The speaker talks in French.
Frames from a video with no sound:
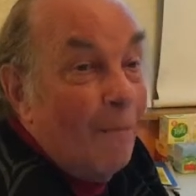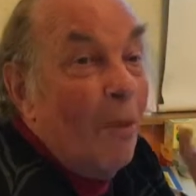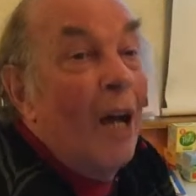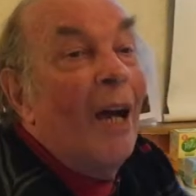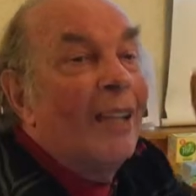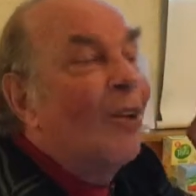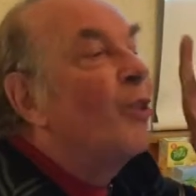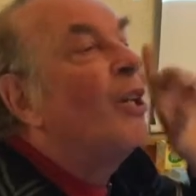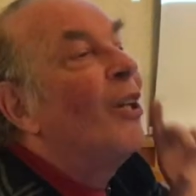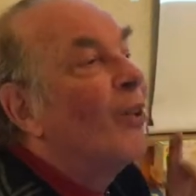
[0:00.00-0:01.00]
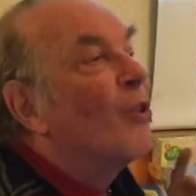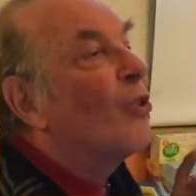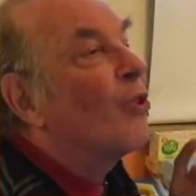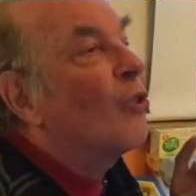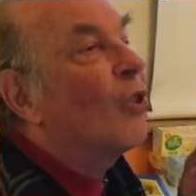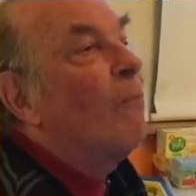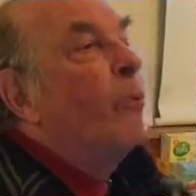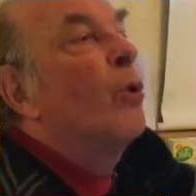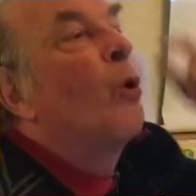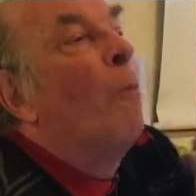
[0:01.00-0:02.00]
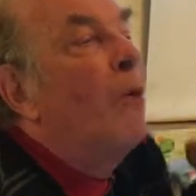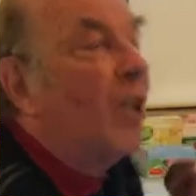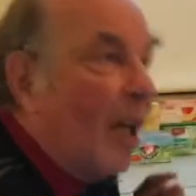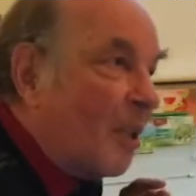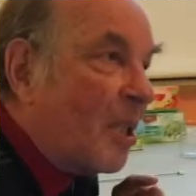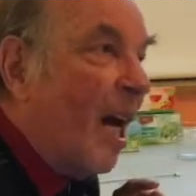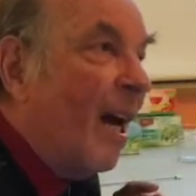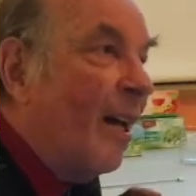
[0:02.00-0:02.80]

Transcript: Mais ben, attendez, c'est plus compliqué que ça.